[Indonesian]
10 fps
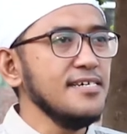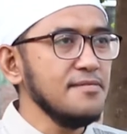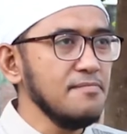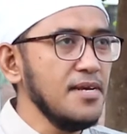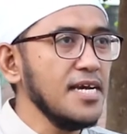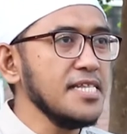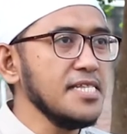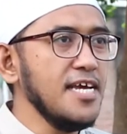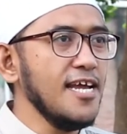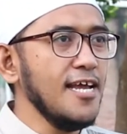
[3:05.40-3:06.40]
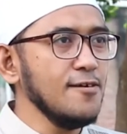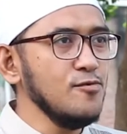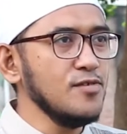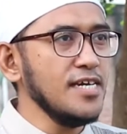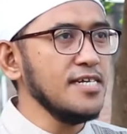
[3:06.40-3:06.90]
mereka tidak
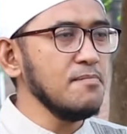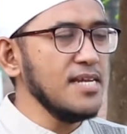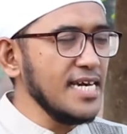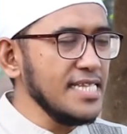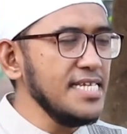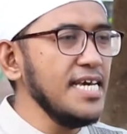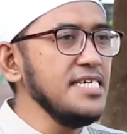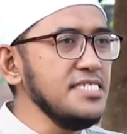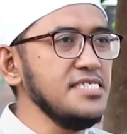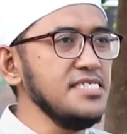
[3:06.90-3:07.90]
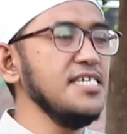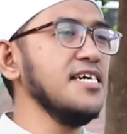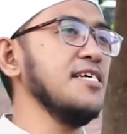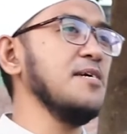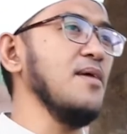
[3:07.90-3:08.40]
lakukan, mereka tidak isi
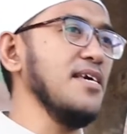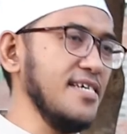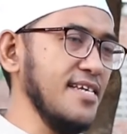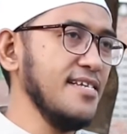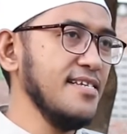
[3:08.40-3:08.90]
dengan kebaikan.